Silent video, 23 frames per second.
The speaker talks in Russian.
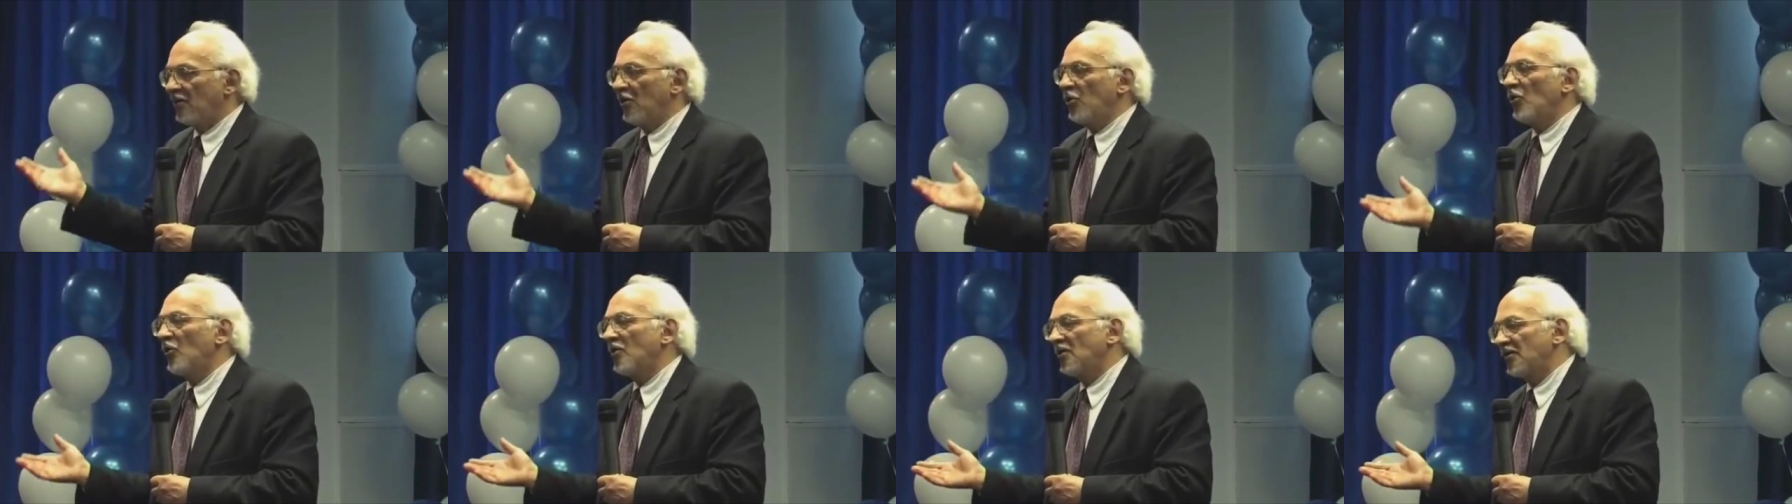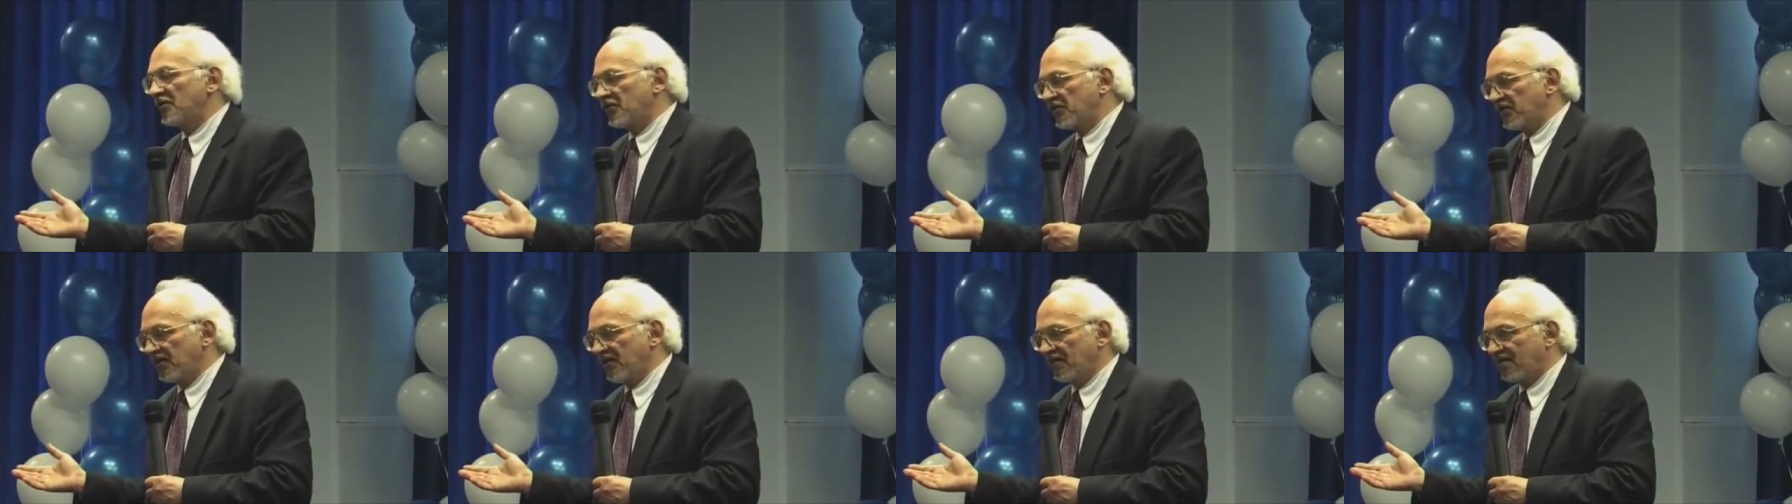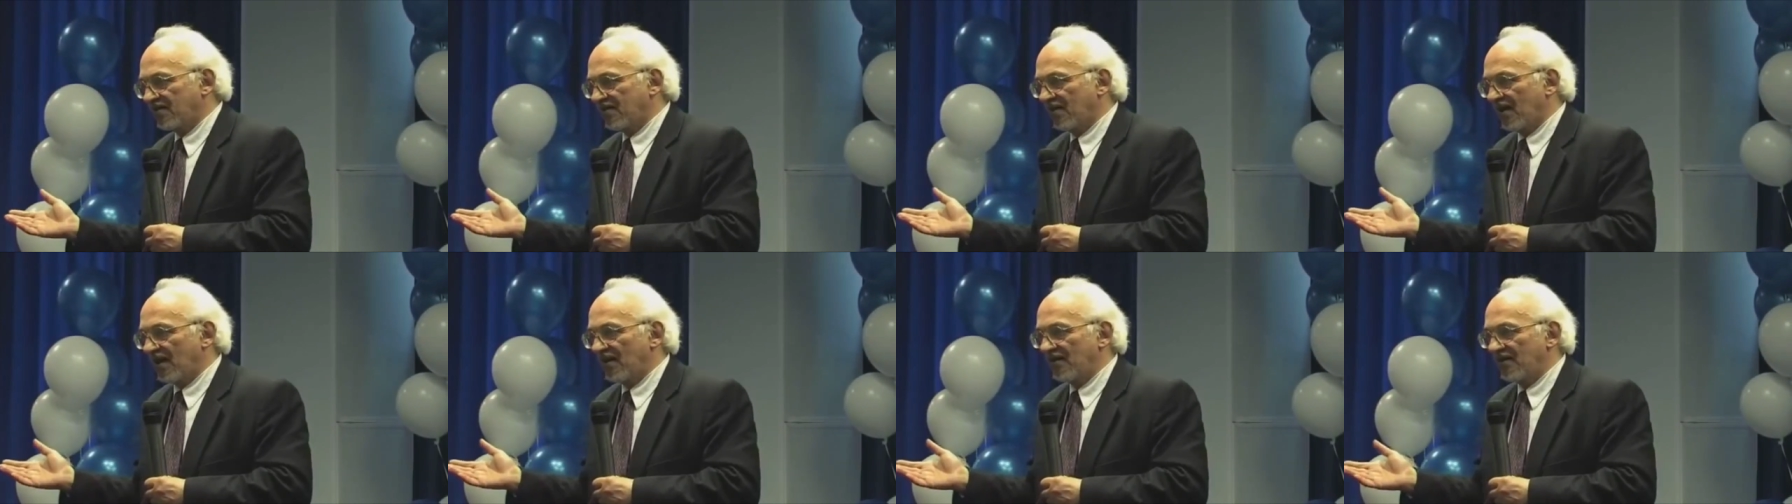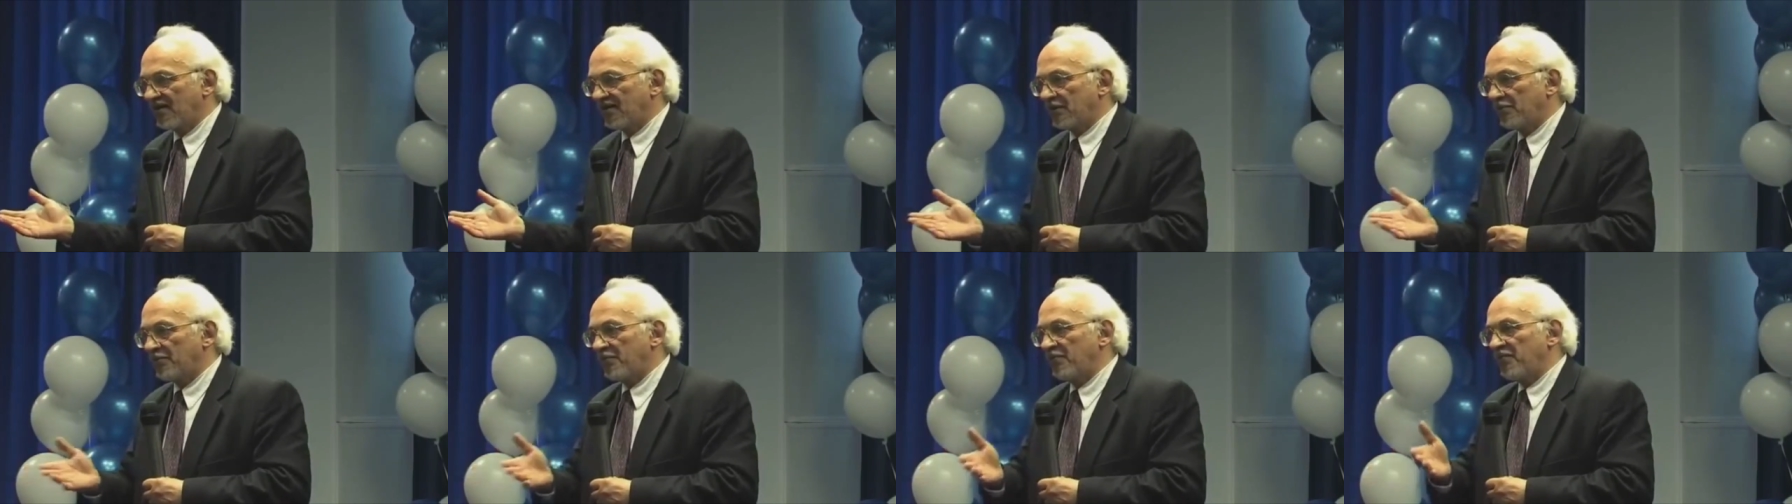легочной ткани,
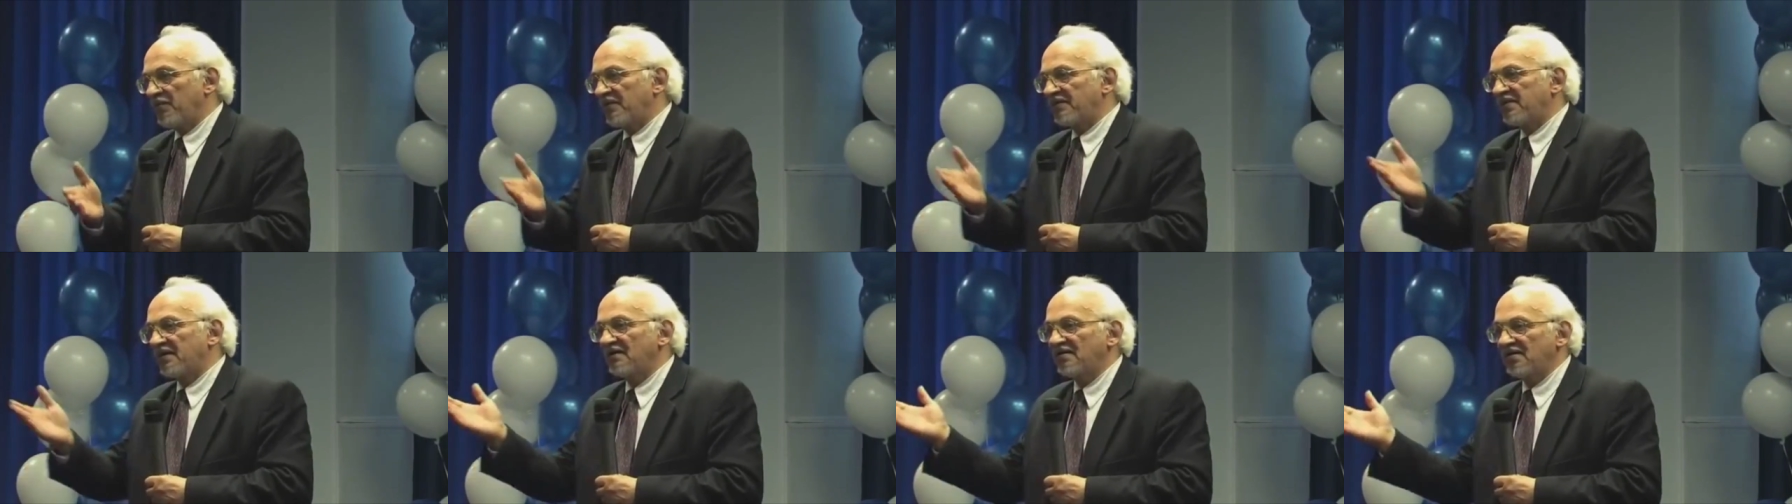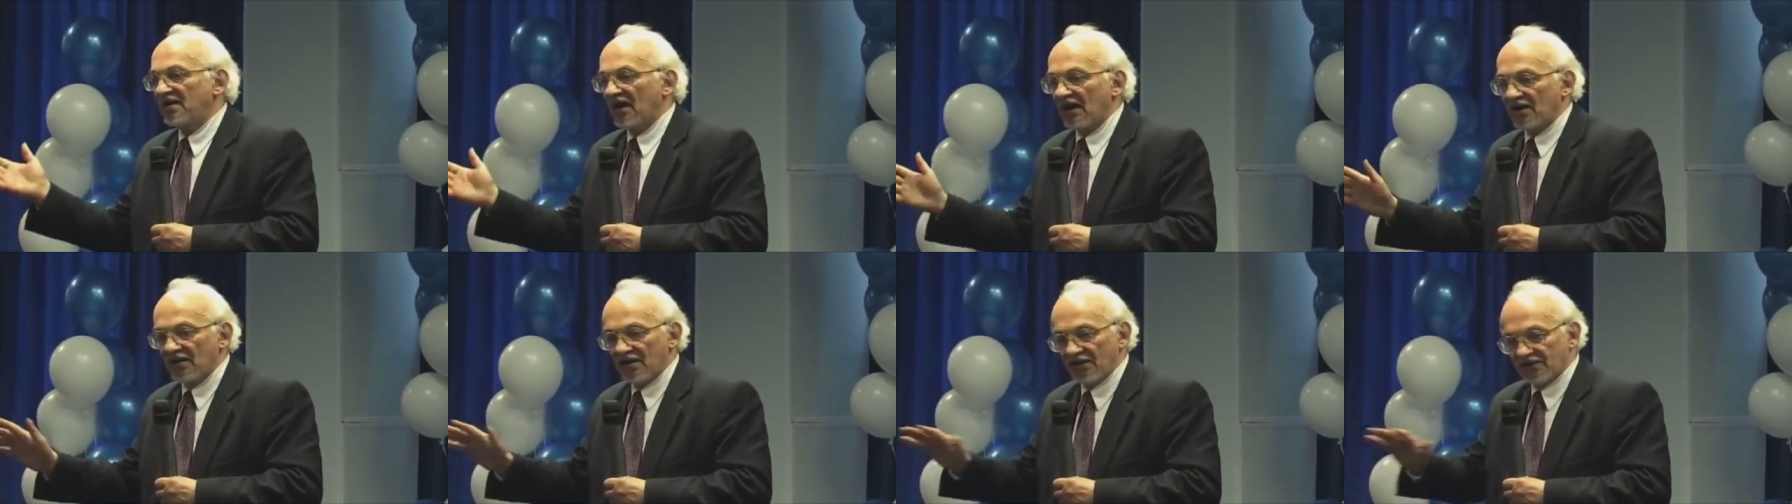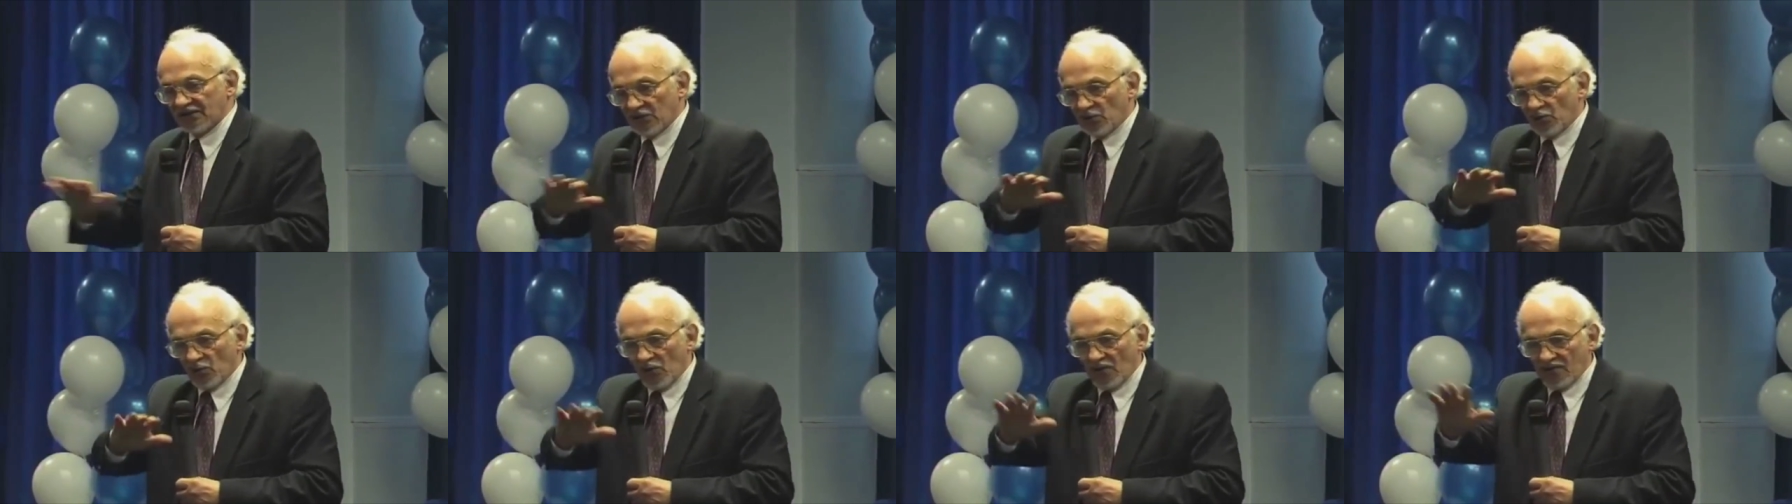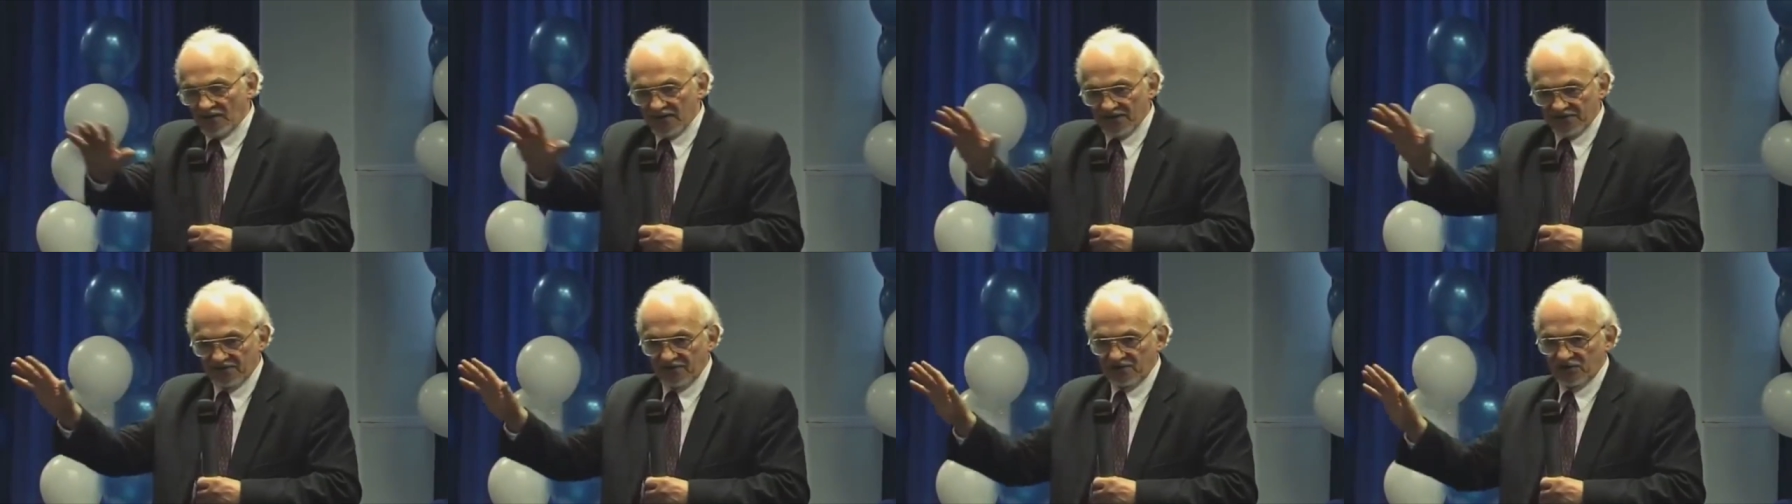например, и так далее. Это
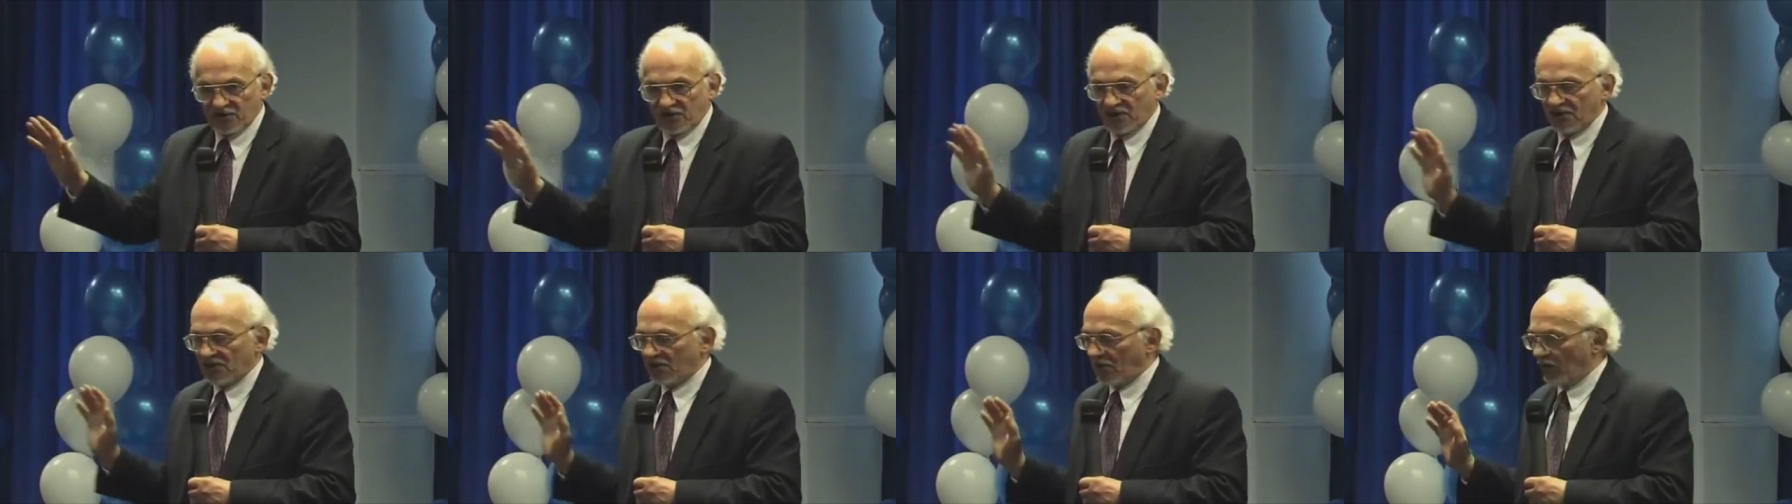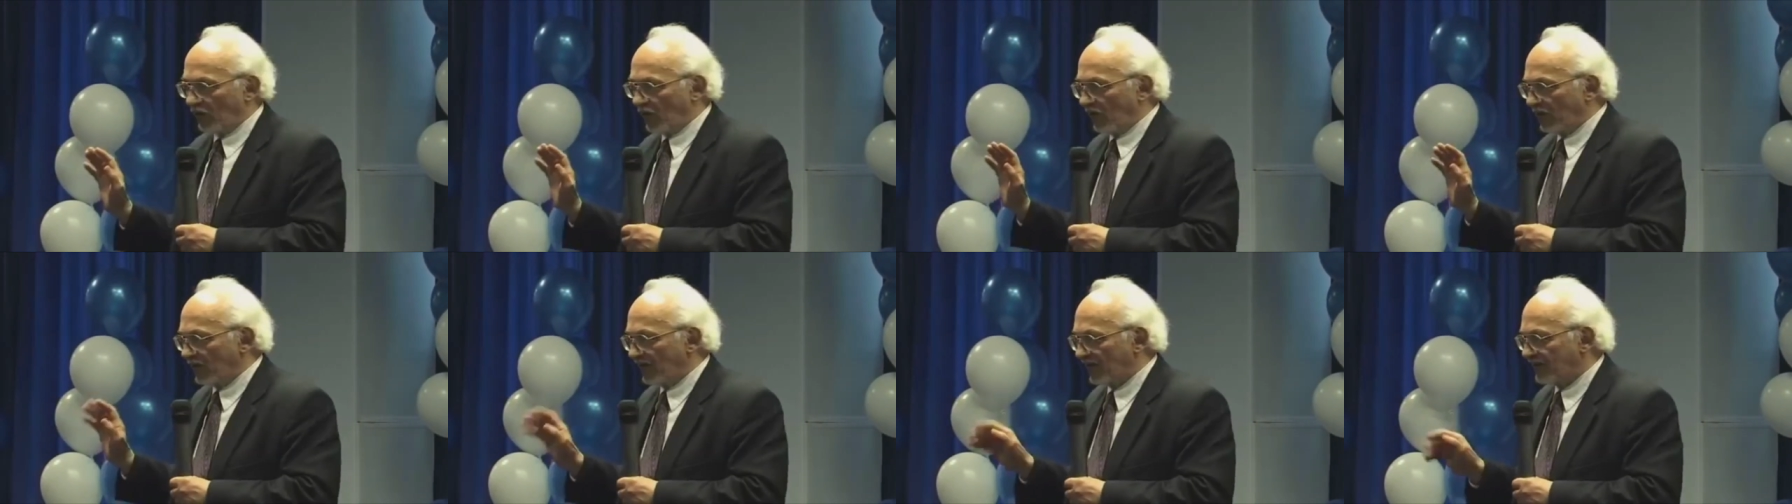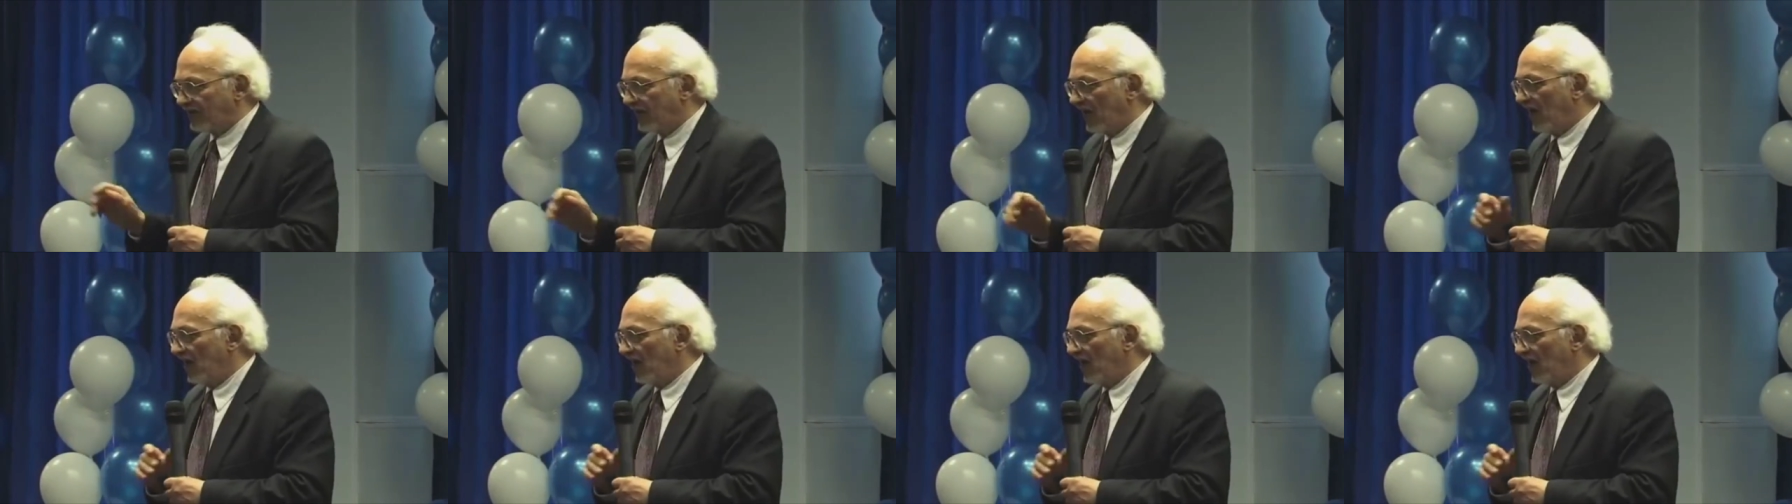новая совершенно область